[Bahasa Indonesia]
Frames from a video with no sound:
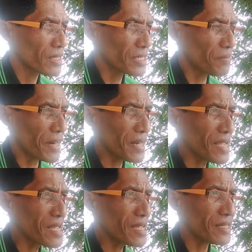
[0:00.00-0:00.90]
Di
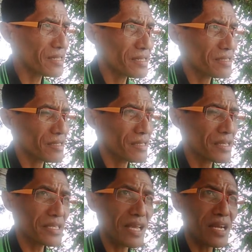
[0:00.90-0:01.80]
mana
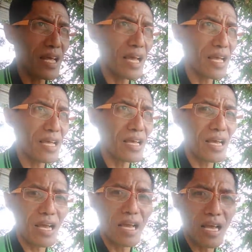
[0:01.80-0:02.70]
di sana
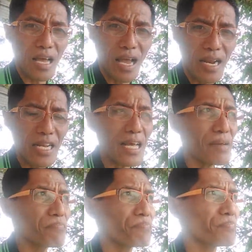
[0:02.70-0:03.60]

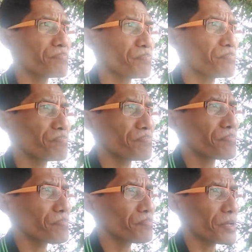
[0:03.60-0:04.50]
ada
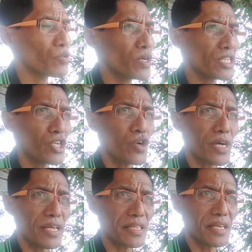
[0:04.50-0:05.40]
petugas
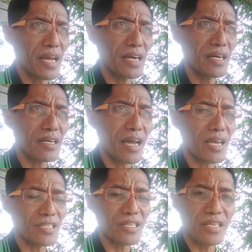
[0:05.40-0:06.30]
loket yang
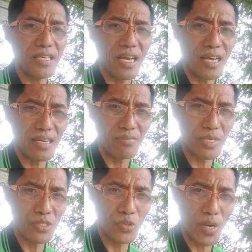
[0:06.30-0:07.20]
asli yang
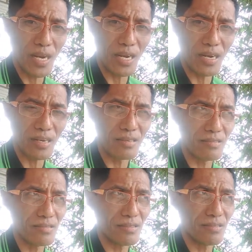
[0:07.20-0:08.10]
menjual
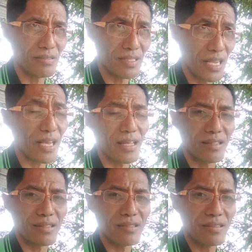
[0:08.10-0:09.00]
tiket
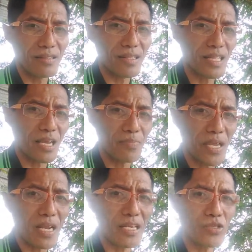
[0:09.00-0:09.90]
tetapi
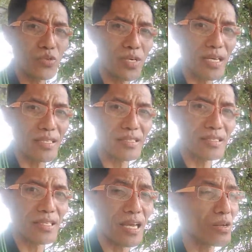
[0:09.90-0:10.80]
ada juga
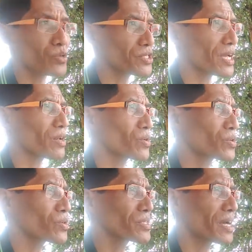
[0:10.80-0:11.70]

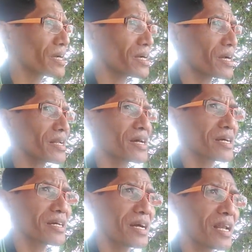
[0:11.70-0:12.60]
calo-calo yang
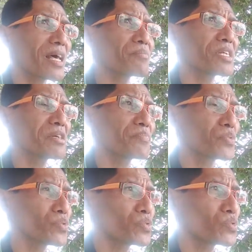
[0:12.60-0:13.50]
kadangkala
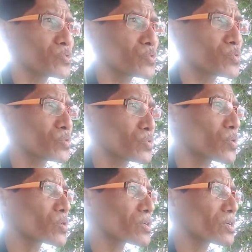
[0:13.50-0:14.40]
menipu untuk
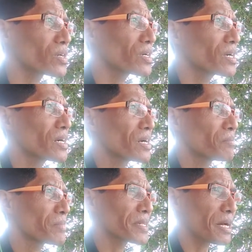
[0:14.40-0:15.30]

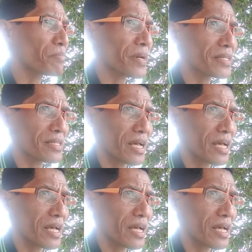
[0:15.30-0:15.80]
mendapat